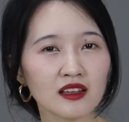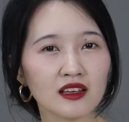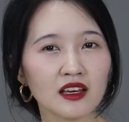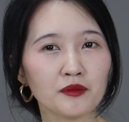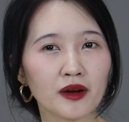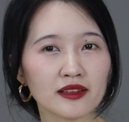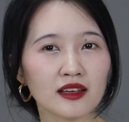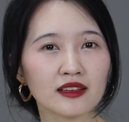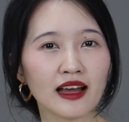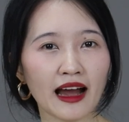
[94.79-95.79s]
thì khi mà
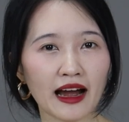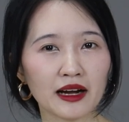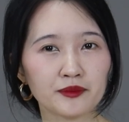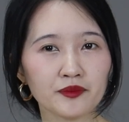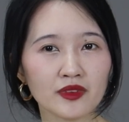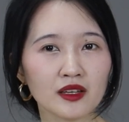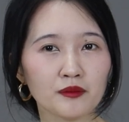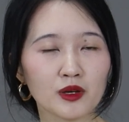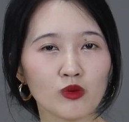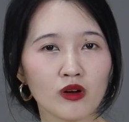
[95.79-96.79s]
đến khám
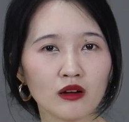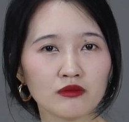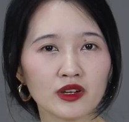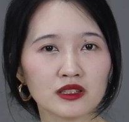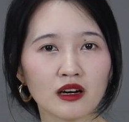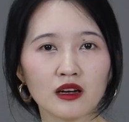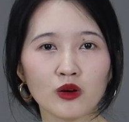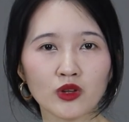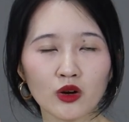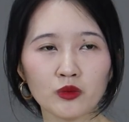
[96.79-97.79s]
thì mình cũng không phải chờ
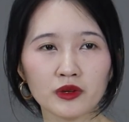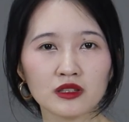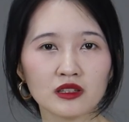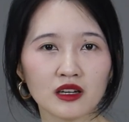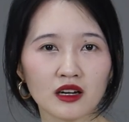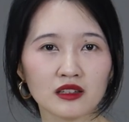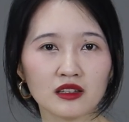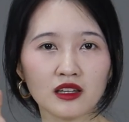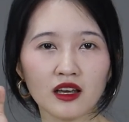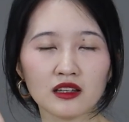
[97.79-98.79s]
lâu đâu mình chỉ cần
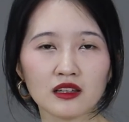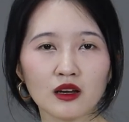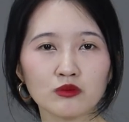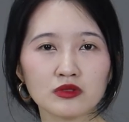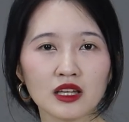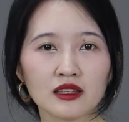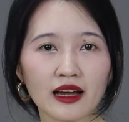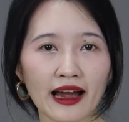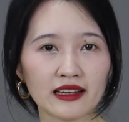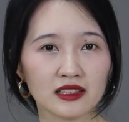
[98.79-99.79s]
điền thông tin
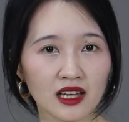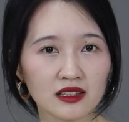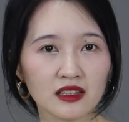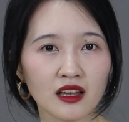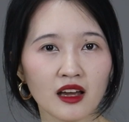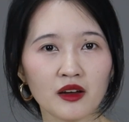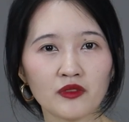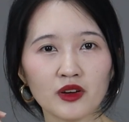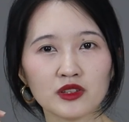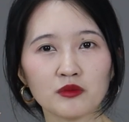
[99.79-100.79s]
cá nhân
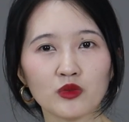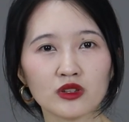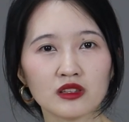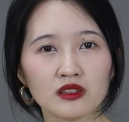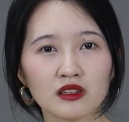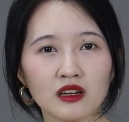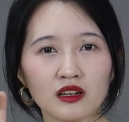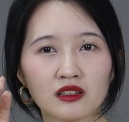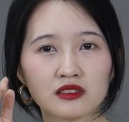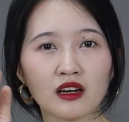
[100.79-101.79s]
vào trong một uh,
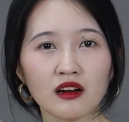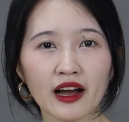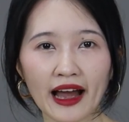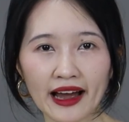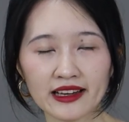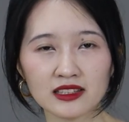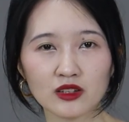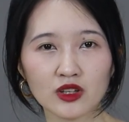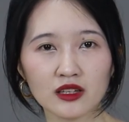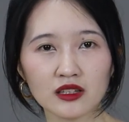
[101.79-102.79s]
tờ khai
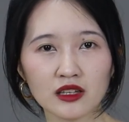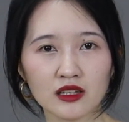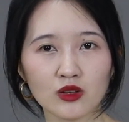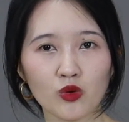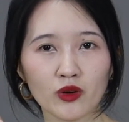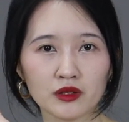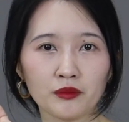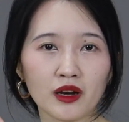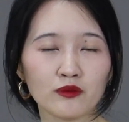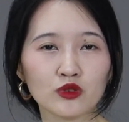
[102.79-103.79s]
sau đấy thì độ khoảng
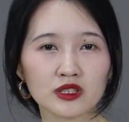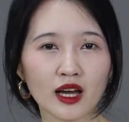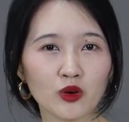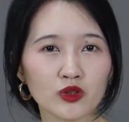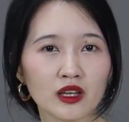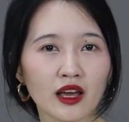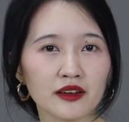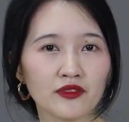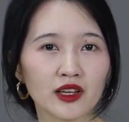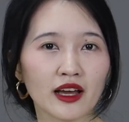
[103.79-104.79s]
tầm năm phút sau thì
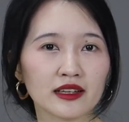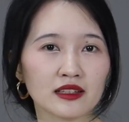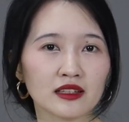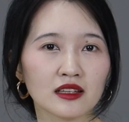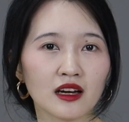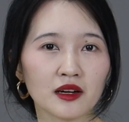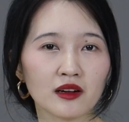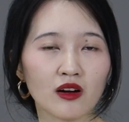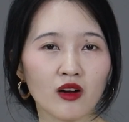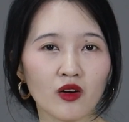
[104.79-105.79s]
anh Việt anh ấy
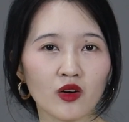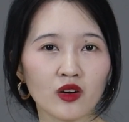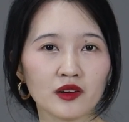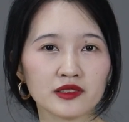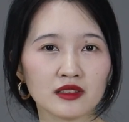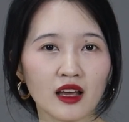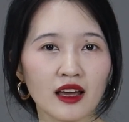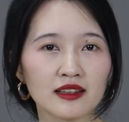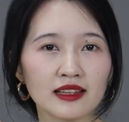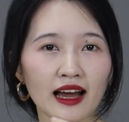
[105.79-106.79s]
uh, có
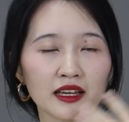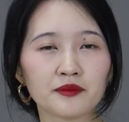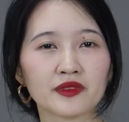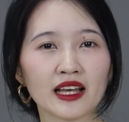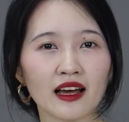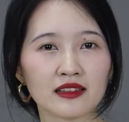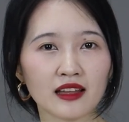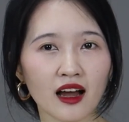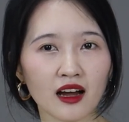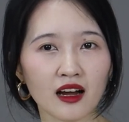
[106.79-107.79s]
ra kiểm tra
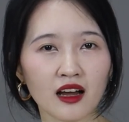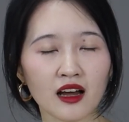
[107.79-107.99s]
răng